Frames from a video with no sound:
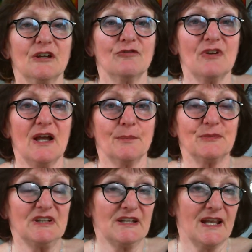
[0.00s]
Wir haben
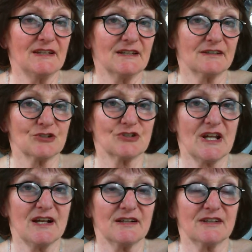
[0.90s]
nicht eine ganz
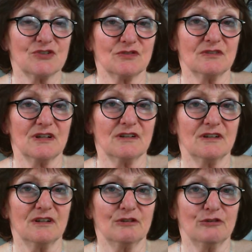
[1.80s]
starke,
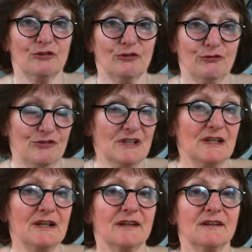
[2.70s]
sondern
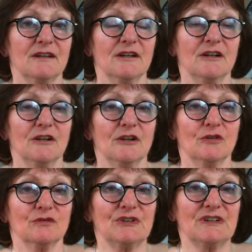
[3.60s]
viele.
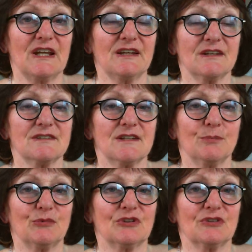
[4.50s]
Und ich denke, es
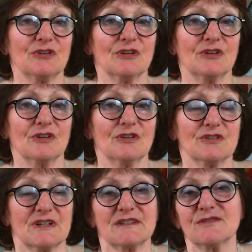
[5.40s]
gibt,
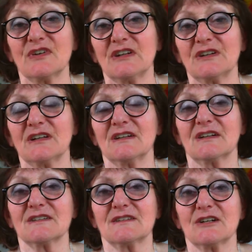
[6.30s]
ist ganz wichtig in der
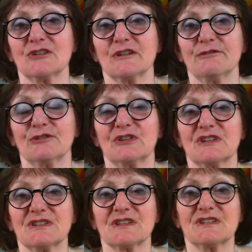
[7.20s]
Gesellschaft,
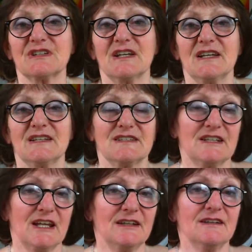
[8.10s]
dass es
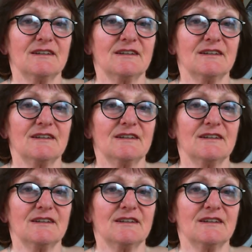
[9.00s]
Scanner